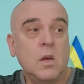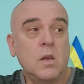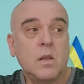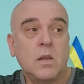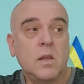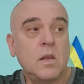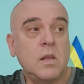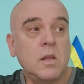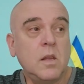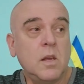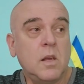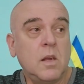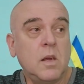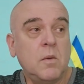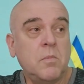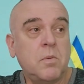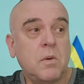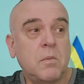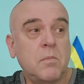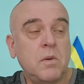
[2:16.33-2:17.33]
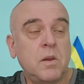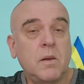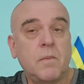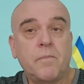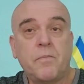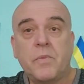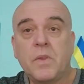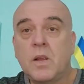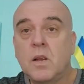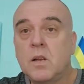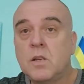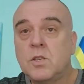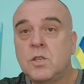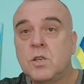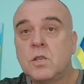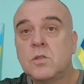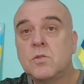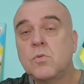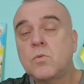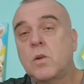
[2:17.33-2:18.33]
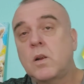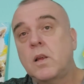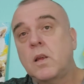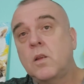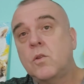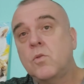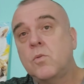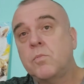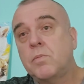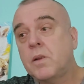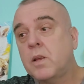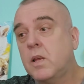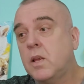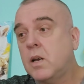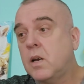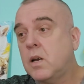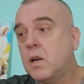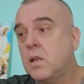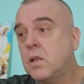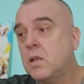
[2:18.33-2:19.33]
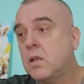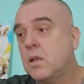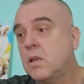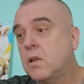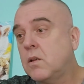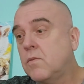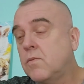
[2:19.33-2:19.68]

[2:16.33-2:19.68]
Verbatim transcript: нет никаких проблем э, через Украину проехать э,